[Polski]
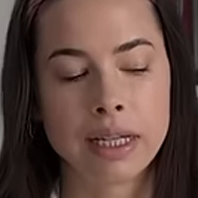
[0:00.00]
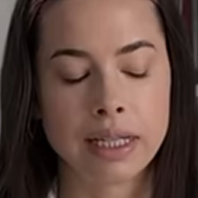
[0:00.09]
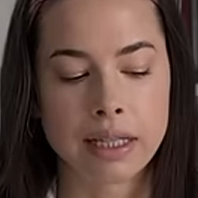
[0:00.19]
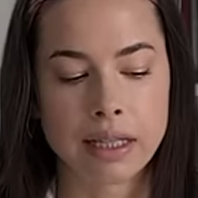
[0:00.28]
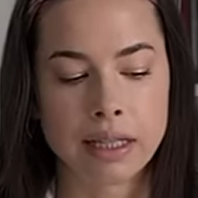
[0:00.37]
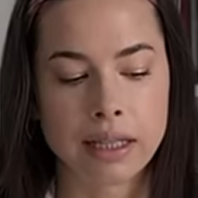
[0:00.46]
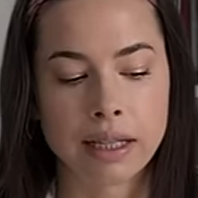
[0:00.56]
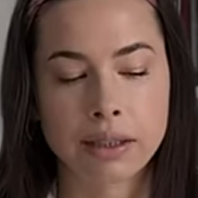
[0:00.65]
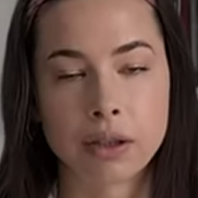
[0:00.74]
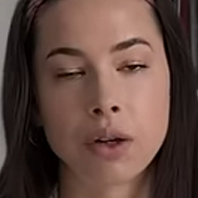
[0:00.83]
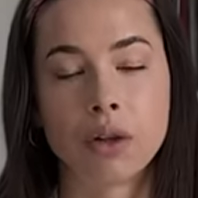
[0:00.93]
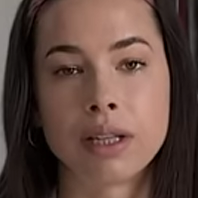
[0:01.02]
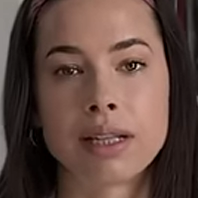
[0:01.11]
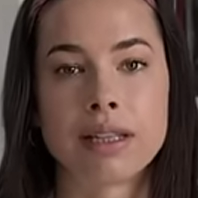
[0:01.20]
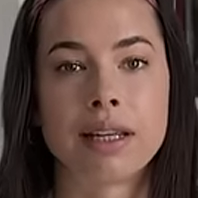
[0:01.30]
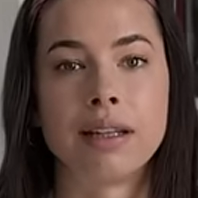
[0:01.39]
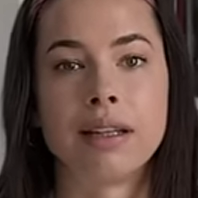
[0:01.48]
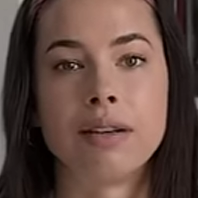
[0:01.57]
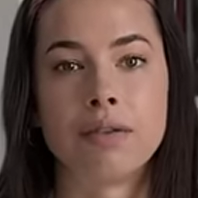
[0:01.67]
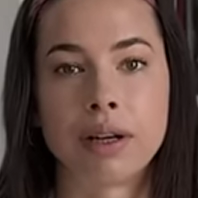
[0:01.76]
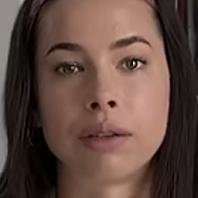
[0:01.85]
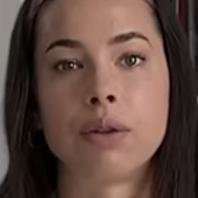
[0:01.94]
e, i dlatego o ten sen
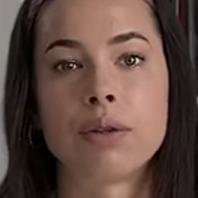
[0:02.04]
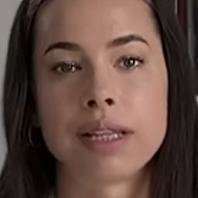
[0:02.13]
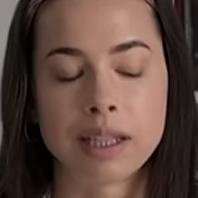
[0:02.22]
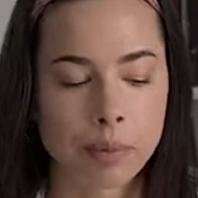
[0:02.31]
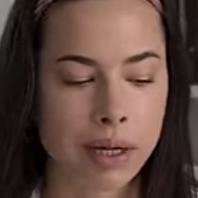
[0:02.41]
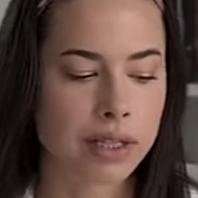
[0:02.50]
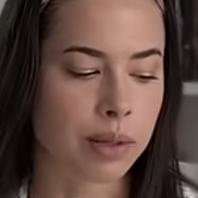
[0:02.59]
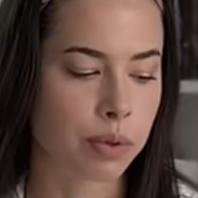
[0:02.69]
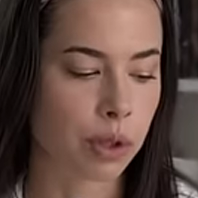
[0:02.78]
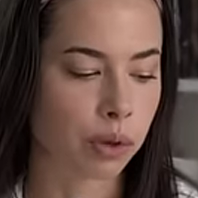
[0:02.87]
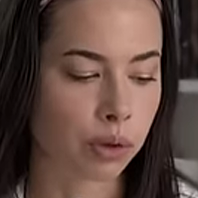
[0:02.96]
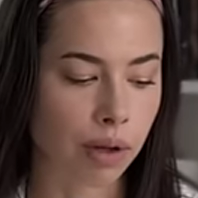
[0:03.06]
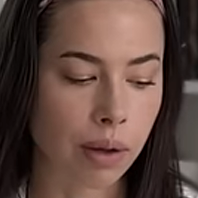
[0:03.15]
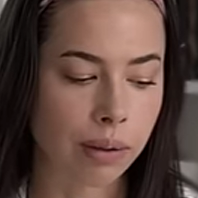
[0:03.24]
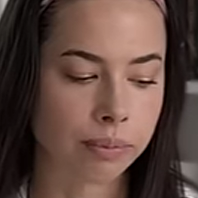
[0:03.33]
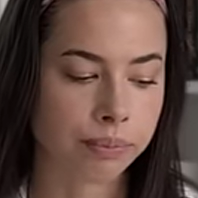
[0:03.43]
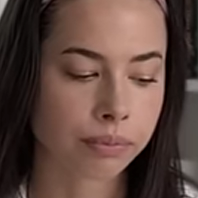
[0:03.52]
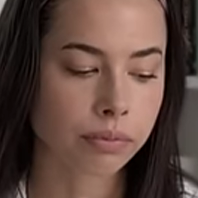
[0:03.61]
warto zadbać. Ja przygotowałam